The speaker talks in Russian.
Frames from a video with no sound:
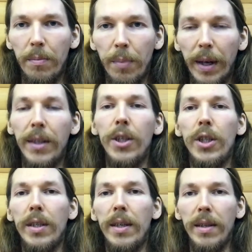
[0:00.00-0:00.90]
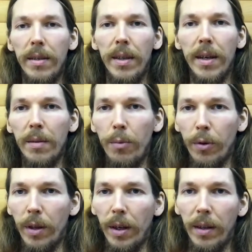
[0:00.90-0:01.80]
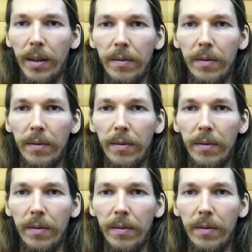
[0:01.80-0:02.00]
практически не работали.